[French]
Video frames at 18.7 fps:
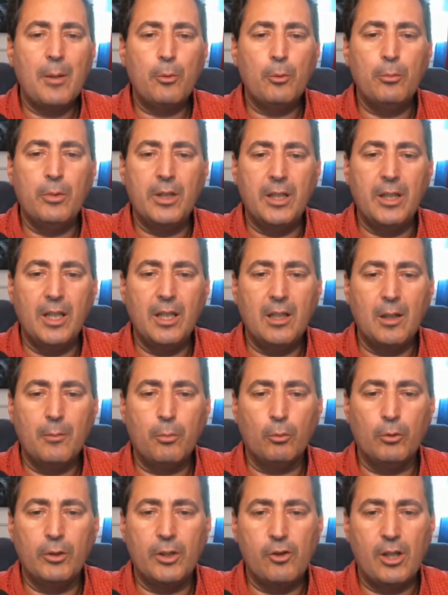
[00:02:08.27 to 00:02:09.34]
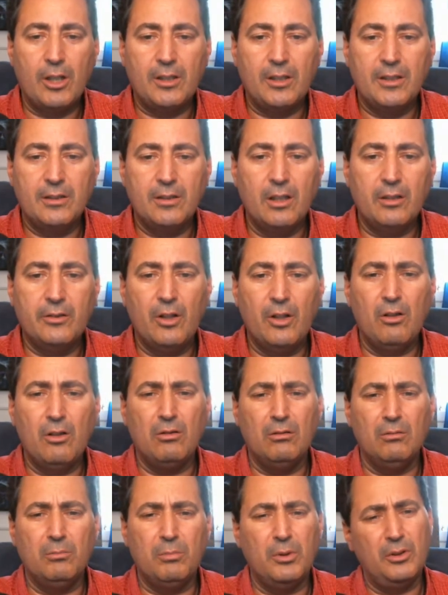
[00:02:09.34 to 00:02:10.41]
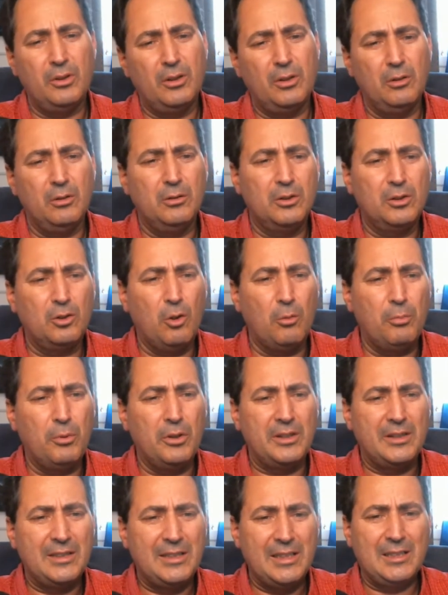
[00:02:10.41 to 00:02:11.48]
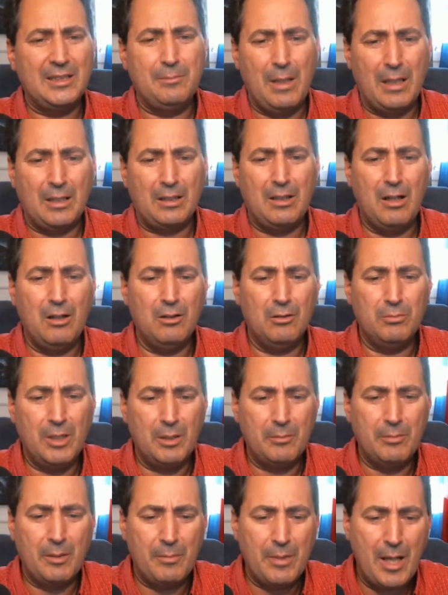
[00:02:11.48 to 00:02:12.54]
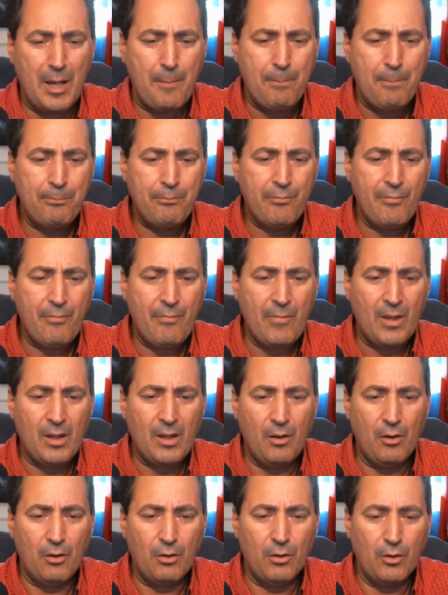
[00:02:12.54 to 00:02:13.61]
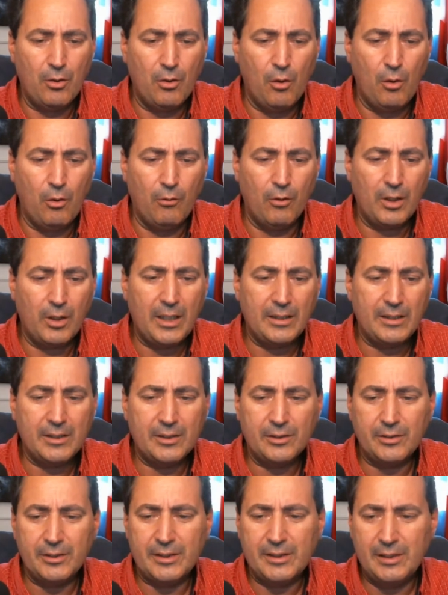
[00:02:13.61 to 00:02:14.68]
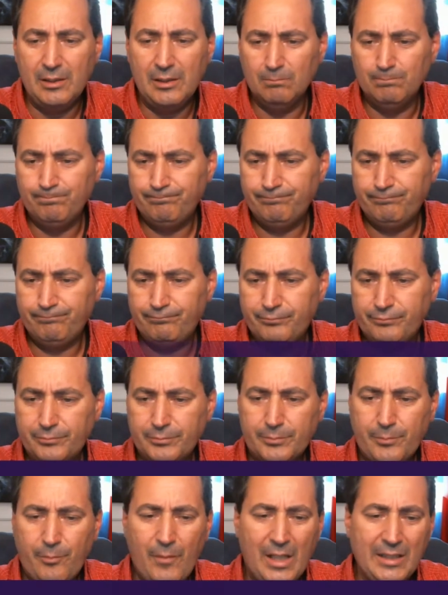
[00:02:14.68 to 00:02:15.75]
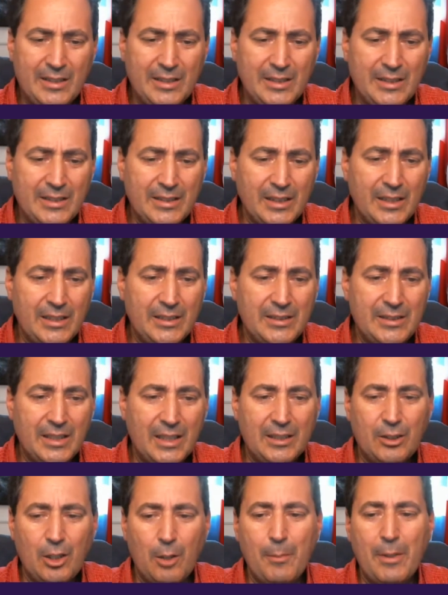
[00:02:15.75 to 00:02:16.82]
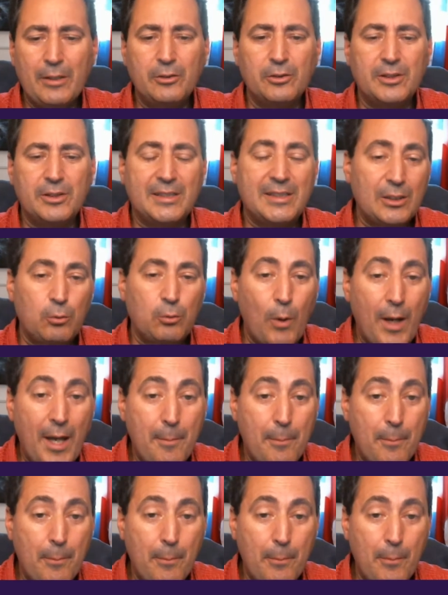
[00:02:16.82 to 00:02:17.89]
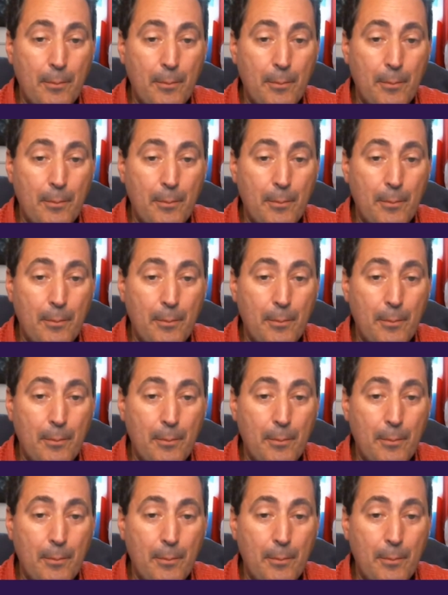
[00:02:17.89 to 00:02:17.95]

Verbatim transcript: publié hein, pour les gens qui disent ah non, pas du complotisme encore, blablabla. Alors, euh, on va regarder ça ici. C'est tiré directement du site web